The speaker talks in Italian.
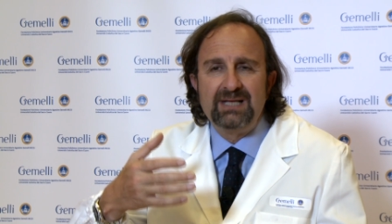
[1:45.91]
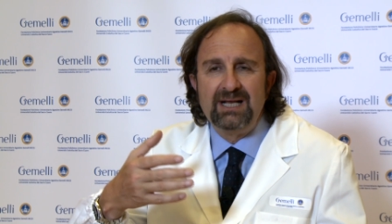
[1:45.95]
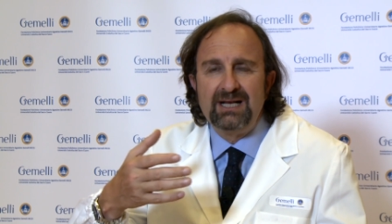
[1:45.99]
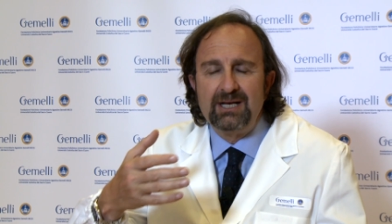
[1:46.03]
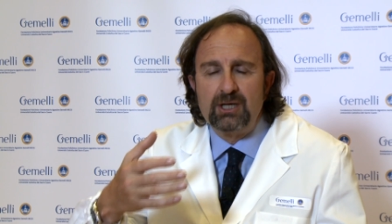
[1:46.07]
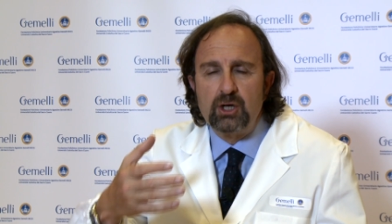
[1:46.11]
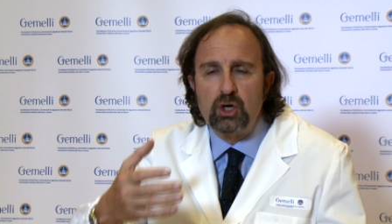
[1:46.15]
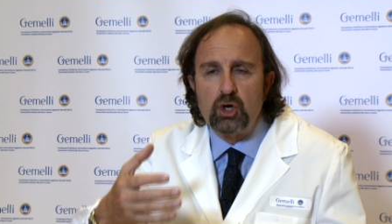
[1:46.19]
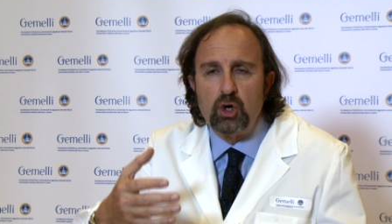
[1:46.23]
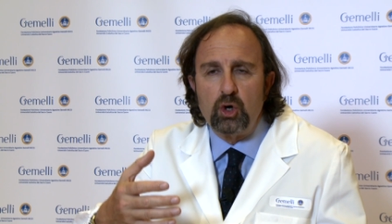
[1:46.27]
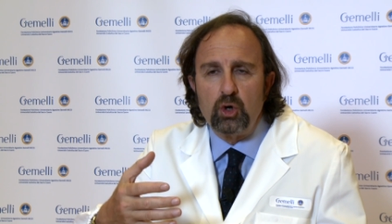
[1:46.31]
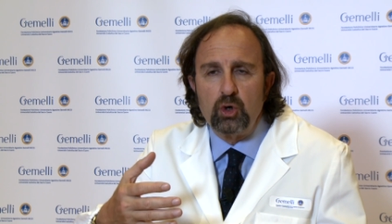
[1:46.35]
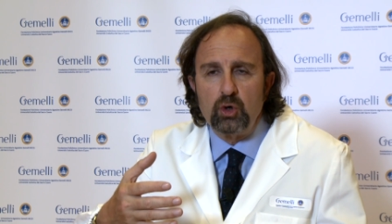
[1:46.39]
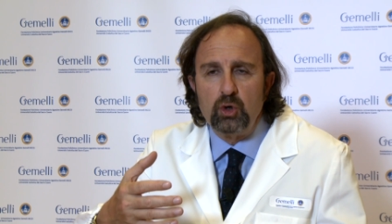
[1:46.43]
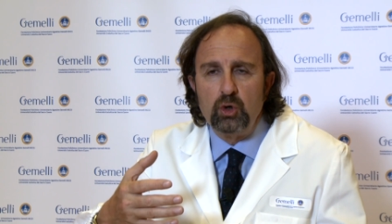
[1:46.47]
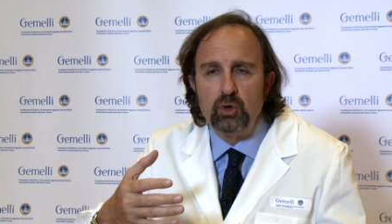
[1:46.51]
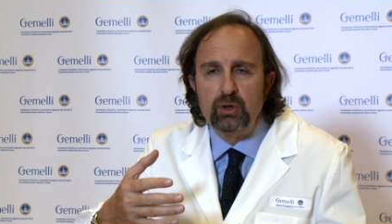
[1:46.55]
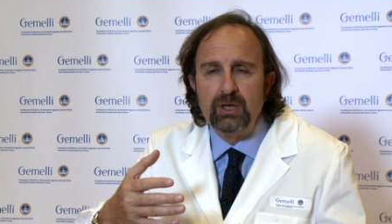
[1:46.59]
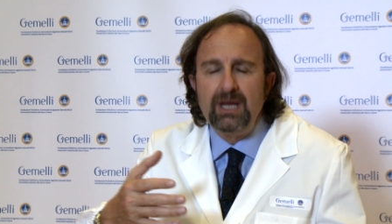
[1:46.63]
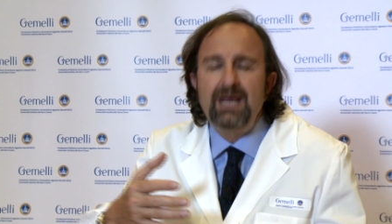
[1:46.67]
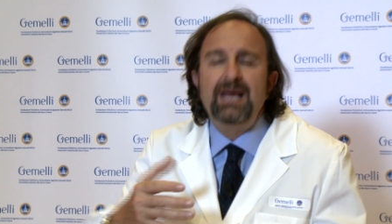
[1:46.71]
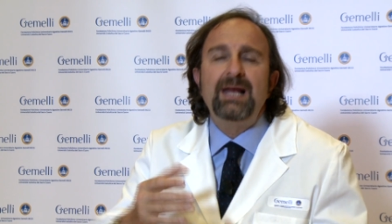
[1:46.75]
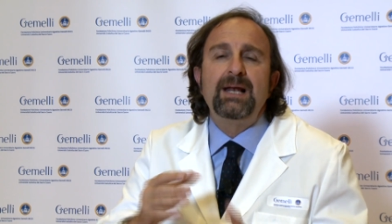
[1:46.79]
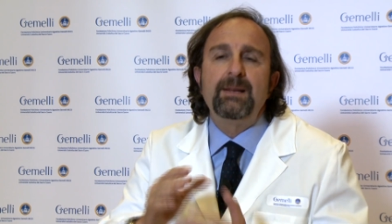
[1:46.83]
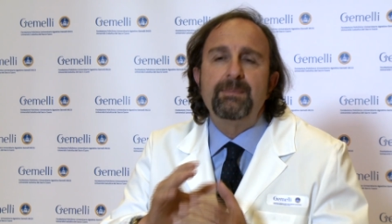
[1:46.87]
del
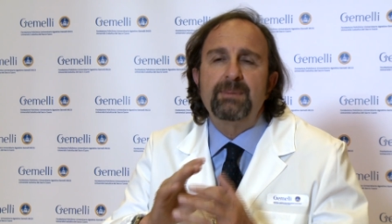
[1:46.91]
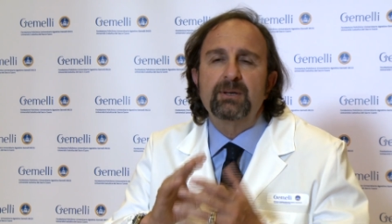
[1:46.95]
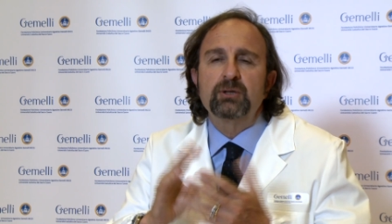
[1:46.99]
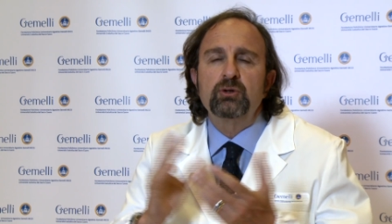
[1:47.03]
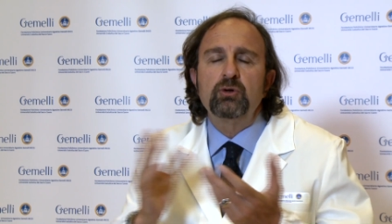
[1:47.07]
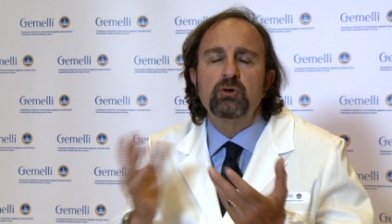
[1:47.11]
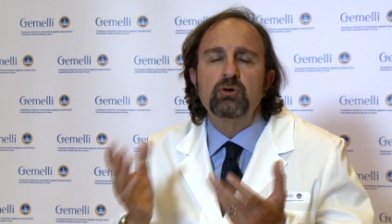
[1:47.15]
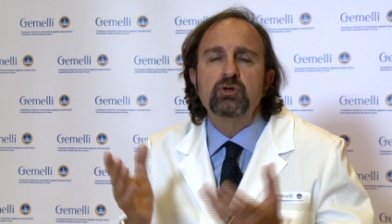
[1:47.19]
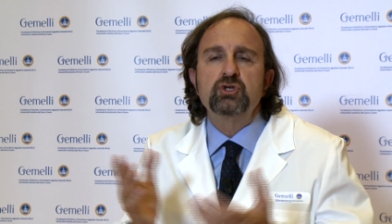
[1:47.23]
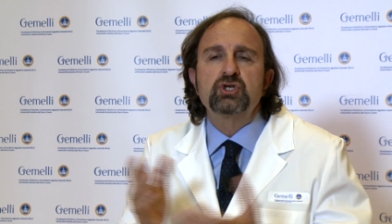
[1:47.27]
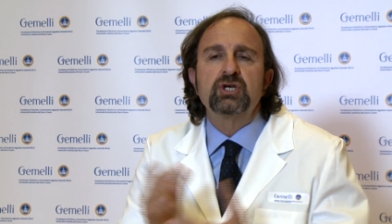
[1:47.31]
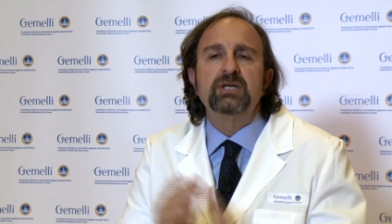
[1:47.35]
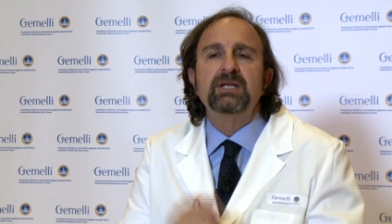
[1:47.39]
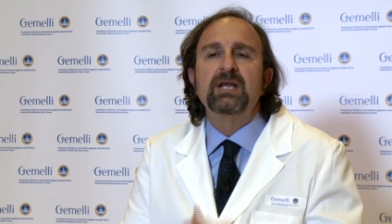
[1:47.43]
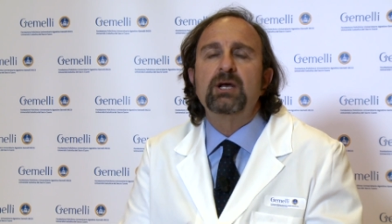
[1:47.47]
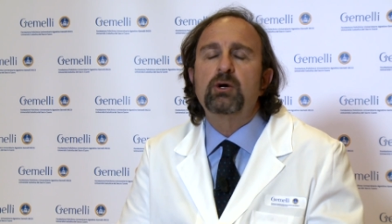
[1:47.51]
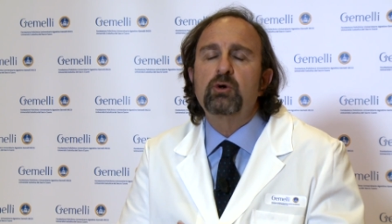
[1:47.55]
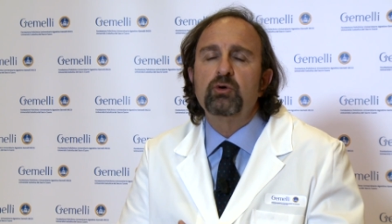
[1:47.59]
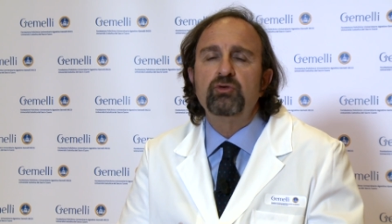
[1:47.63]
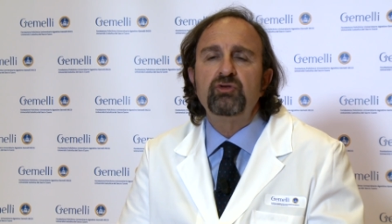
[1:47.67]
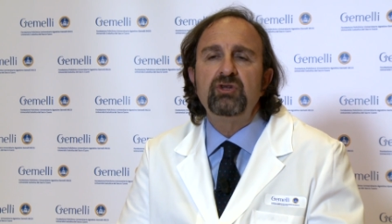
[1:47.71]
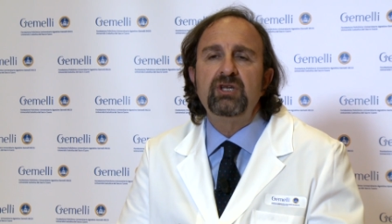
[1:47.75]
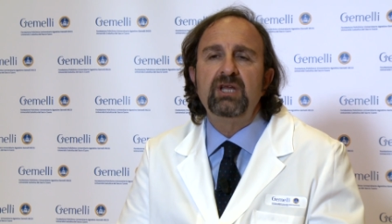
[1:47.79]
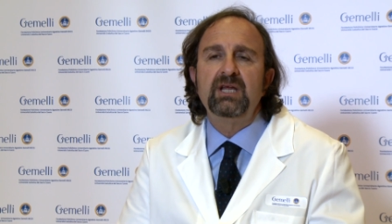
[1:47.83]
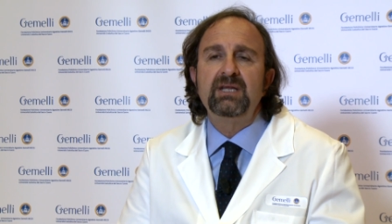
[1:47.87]
colon e le patologie dei
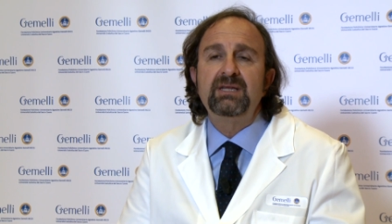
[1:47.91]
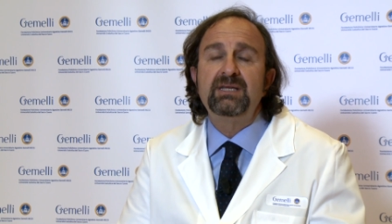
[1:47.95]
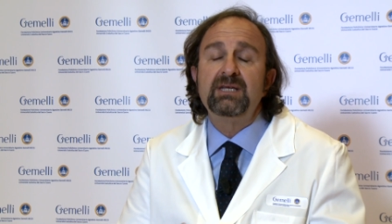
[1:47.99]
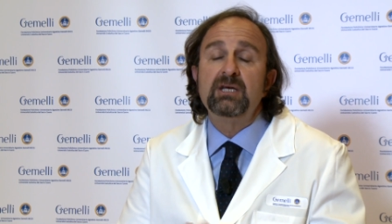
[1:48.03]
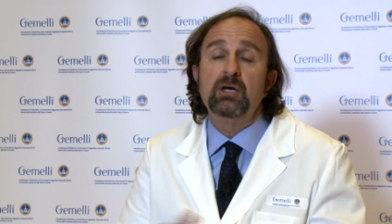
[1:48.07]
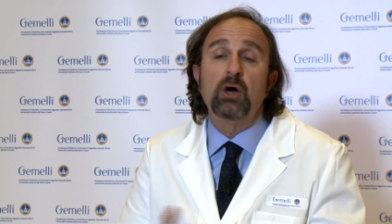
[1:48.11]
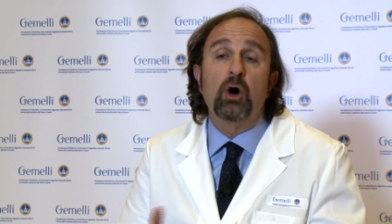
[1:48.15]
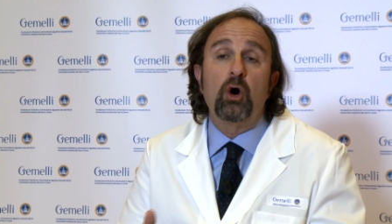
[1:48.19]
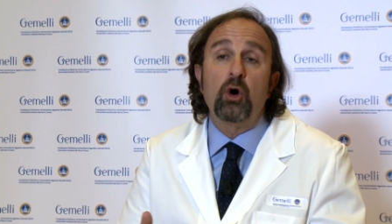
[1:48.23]
cosiddetti